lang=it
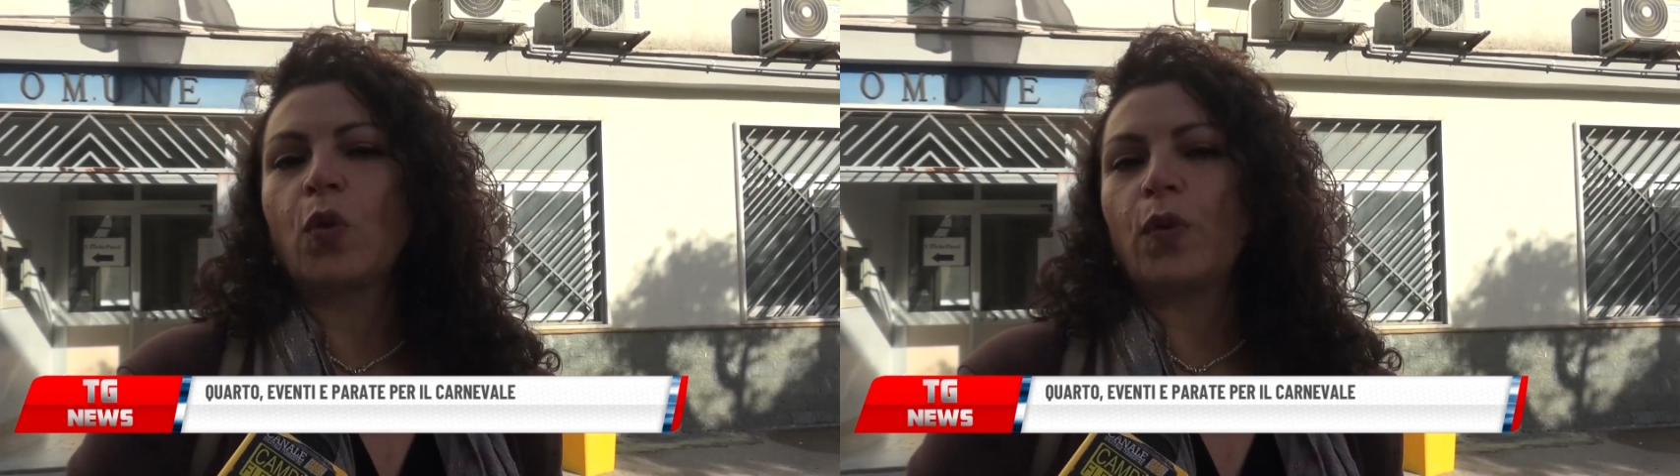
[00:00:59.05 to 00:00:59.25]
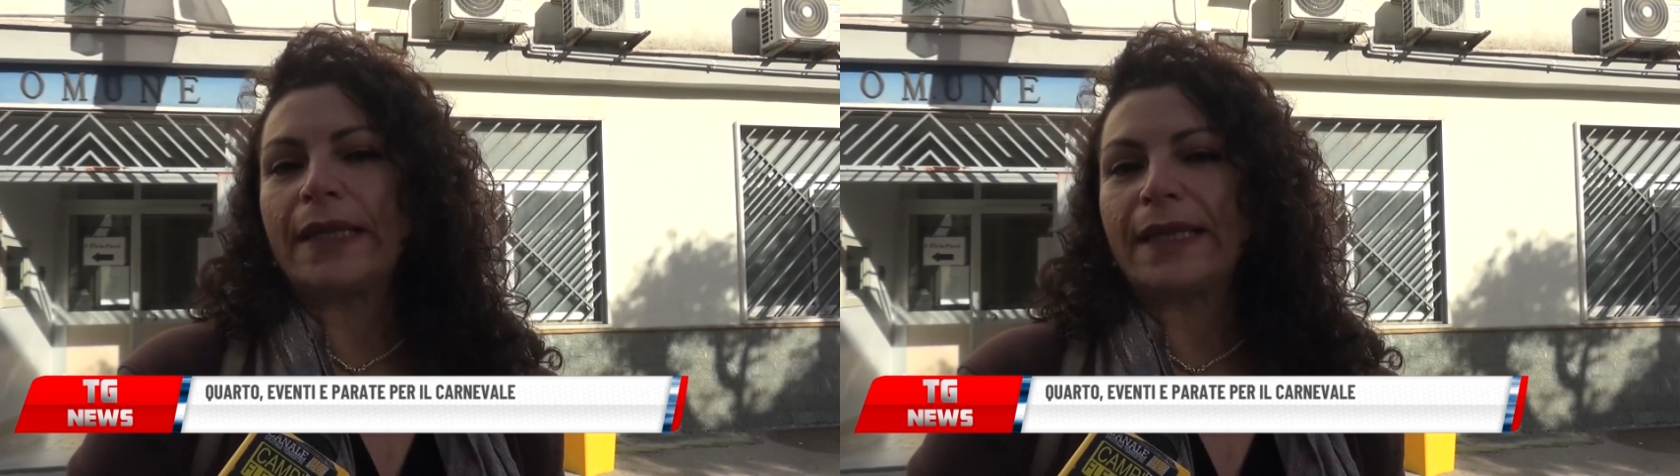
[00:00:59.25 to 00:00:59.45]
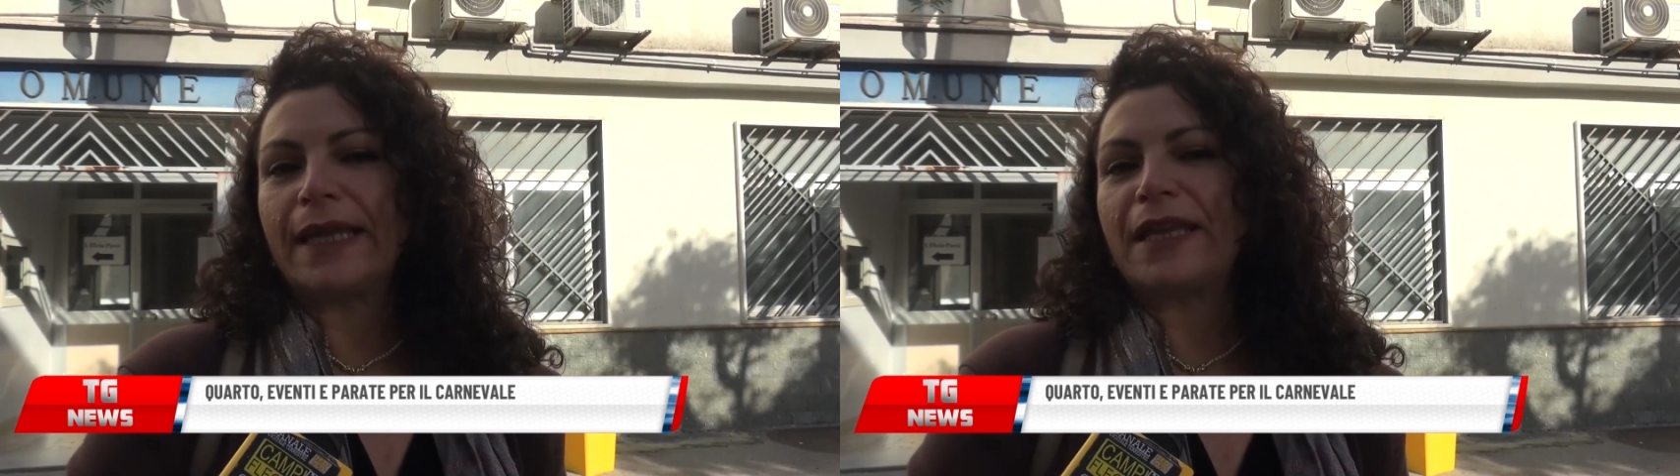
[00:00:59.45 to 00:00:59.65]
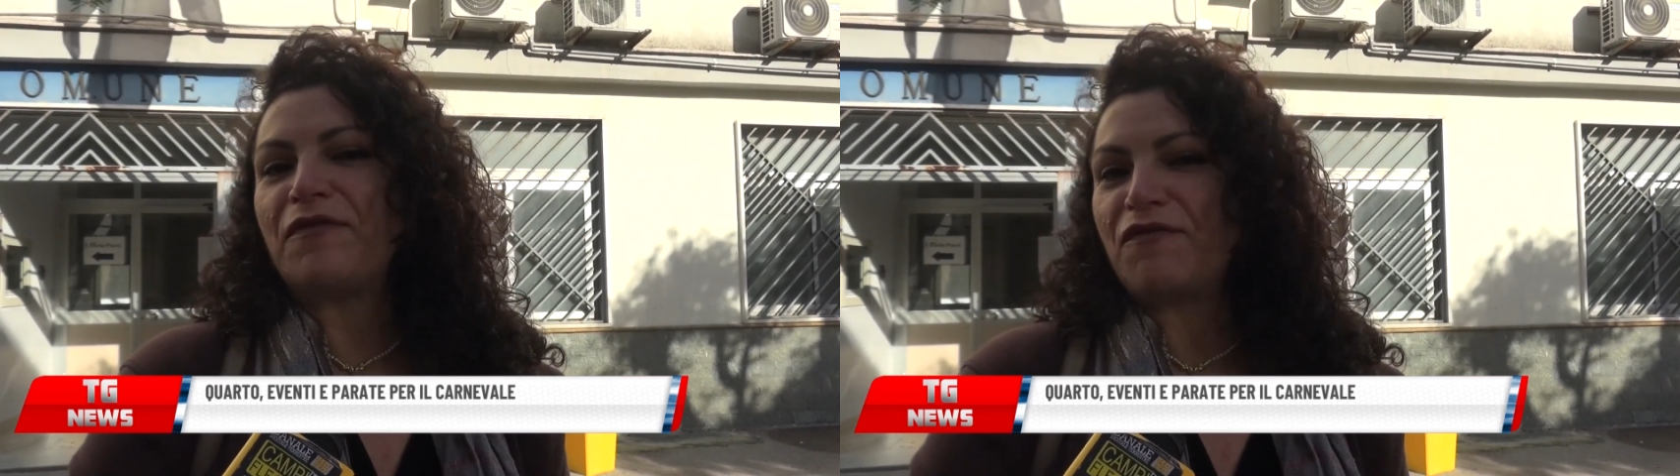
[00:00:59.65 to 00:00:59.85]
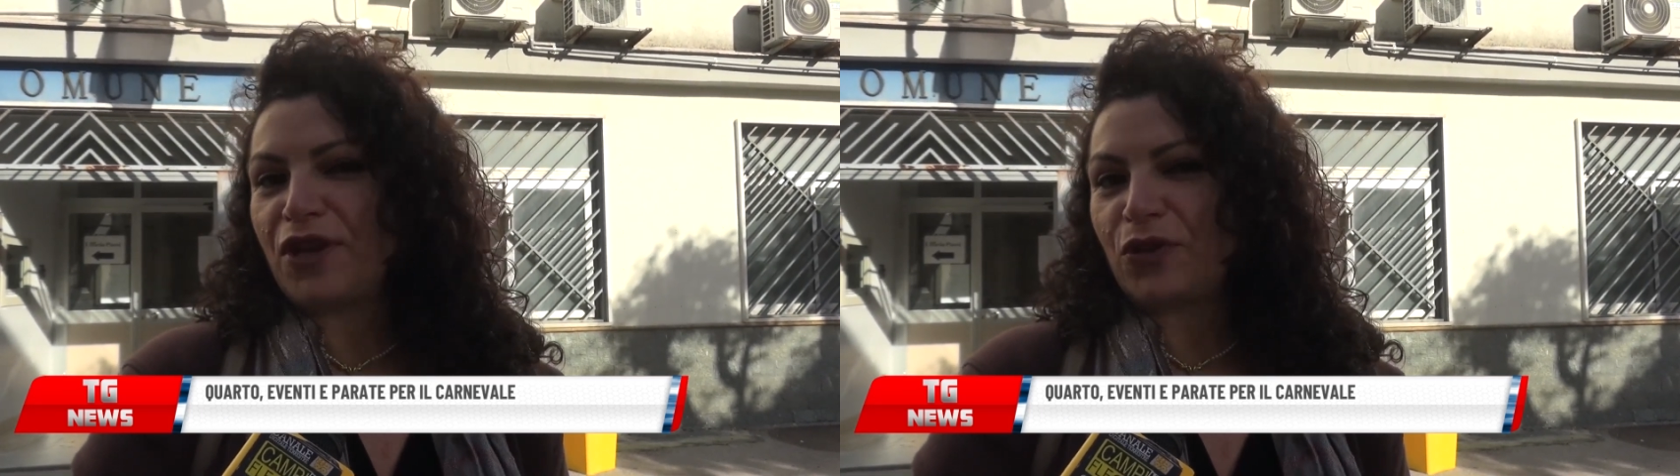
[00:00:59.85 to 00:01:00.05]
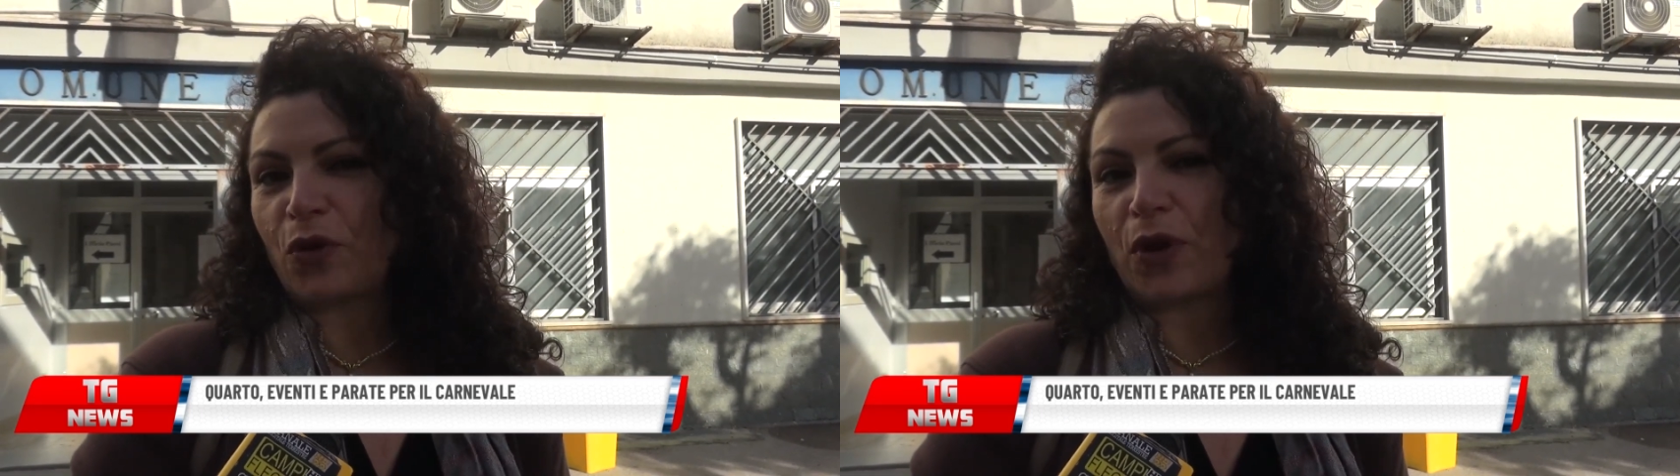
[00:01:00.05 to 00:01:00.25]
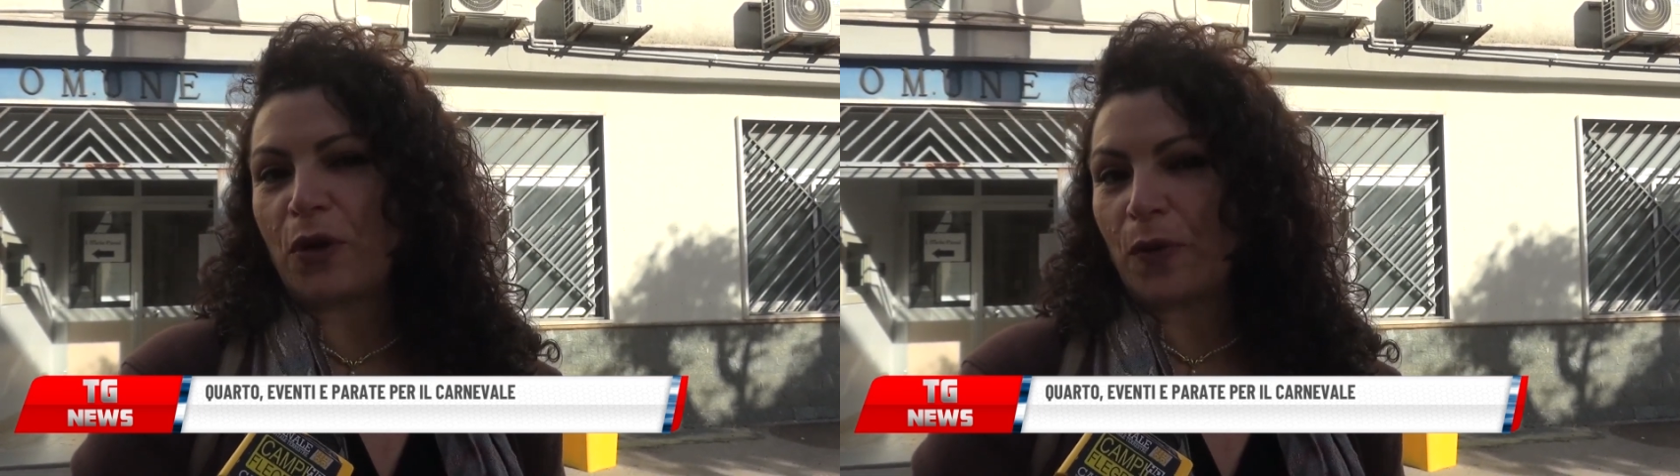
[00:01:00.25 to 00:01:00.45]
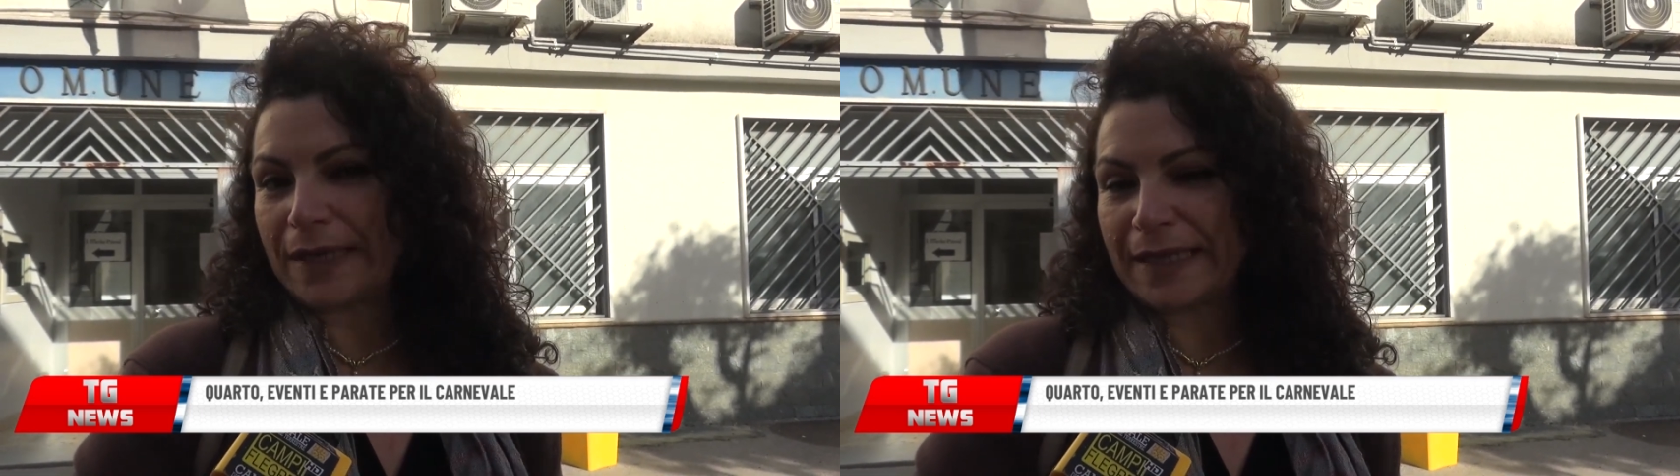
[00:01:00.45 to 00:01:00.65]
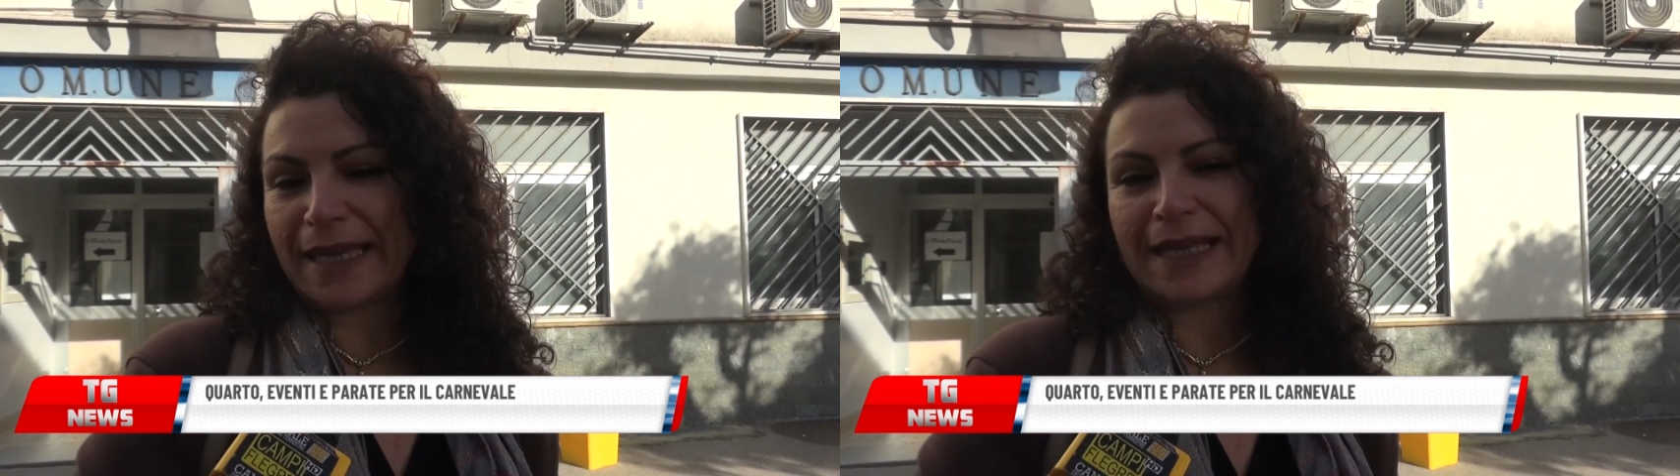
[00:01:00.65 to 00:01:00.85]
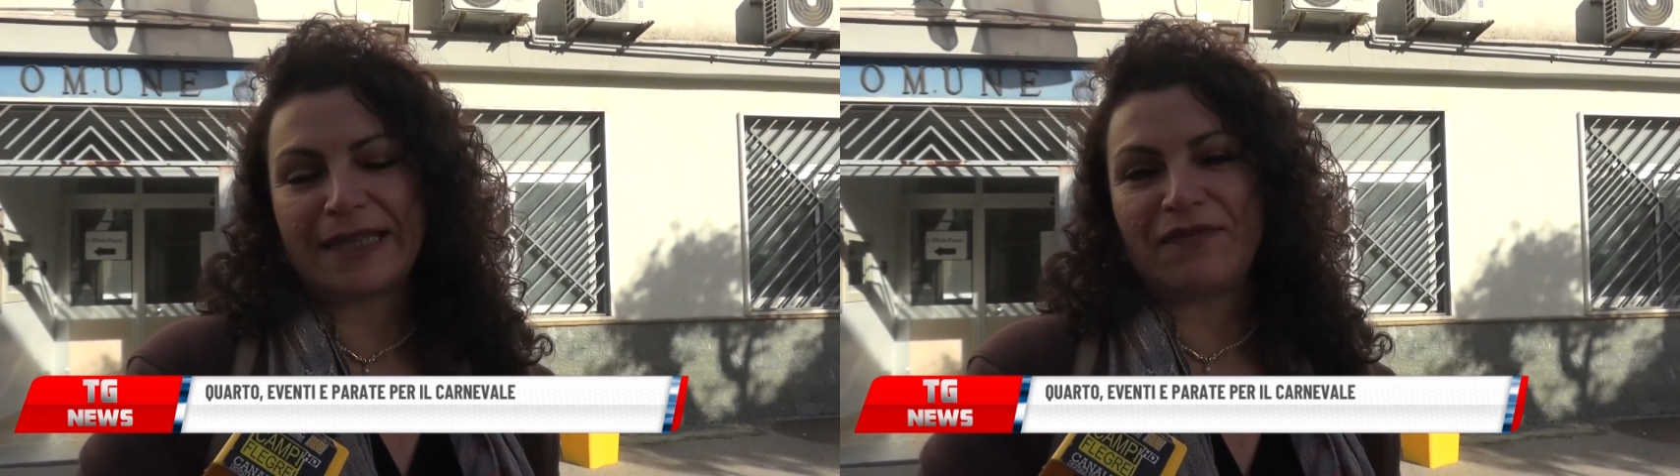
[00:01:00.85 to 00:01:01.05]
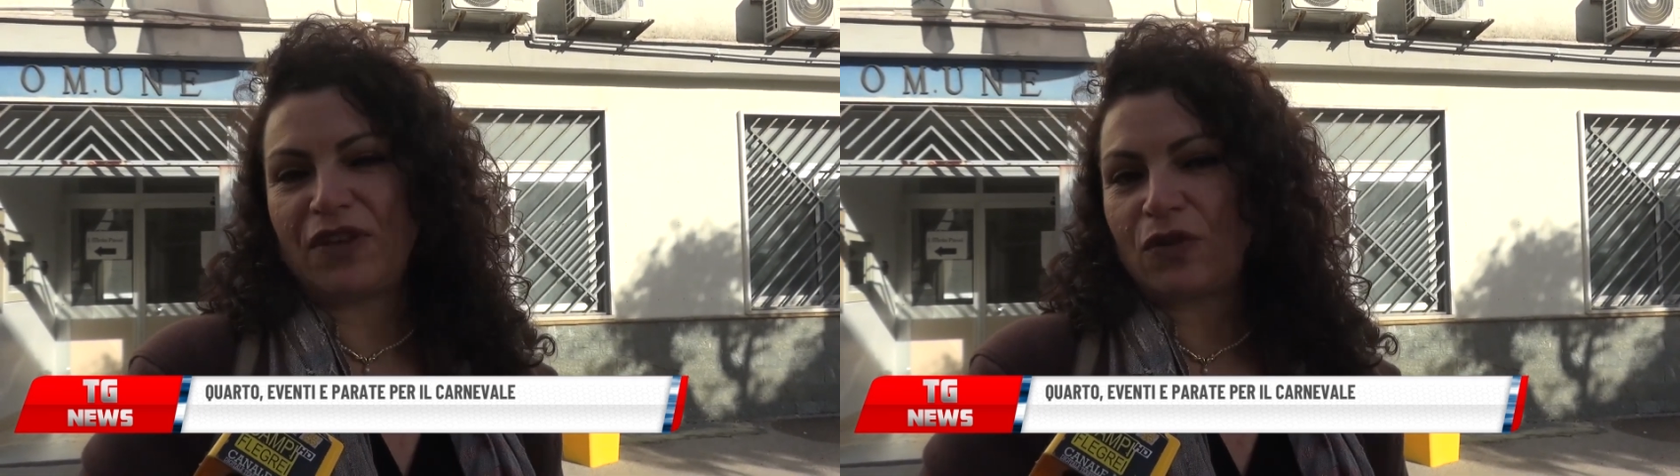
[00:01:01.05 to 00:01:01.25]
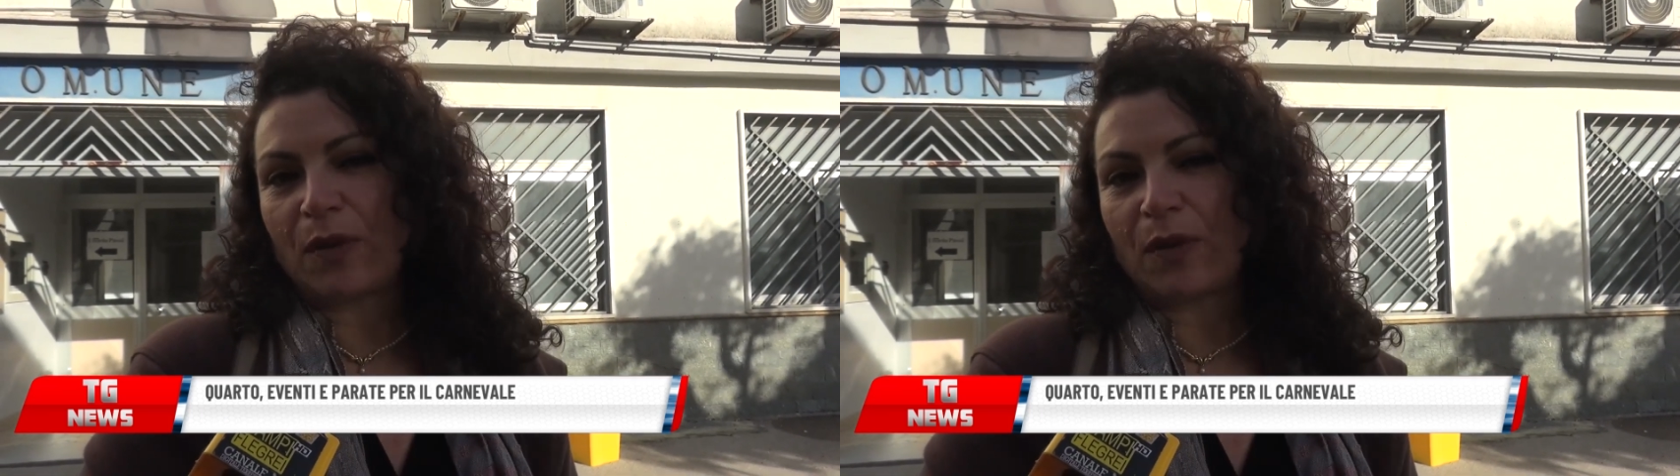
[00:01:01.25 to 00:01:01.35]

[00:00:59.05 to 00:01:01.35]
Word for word: Quindi invito i quartesi, invito